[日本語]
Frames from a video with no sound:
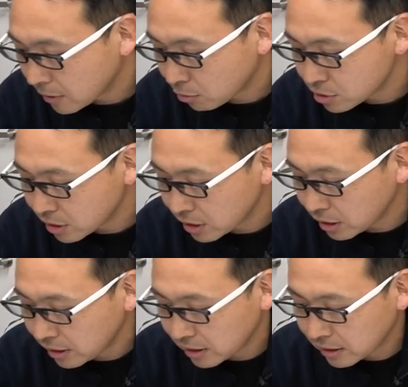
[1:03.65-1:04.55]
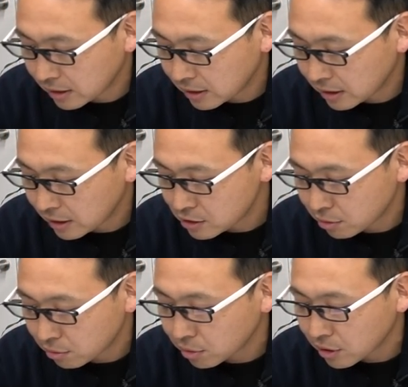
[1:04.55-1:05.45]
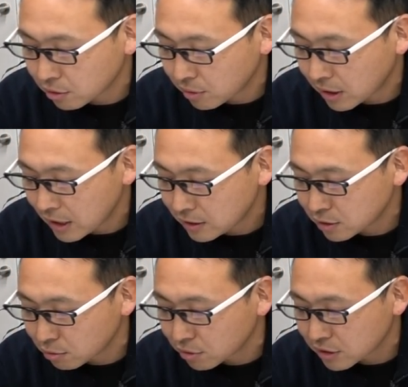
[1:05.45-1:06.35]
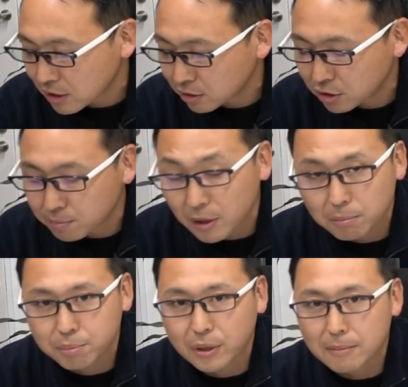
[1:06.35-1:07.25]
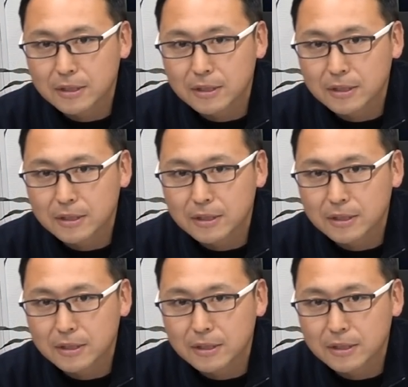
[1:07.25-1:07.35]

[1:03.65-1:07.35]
まあ個人的に印象に残ってるのは エスろくじゅうさん クーペのブラ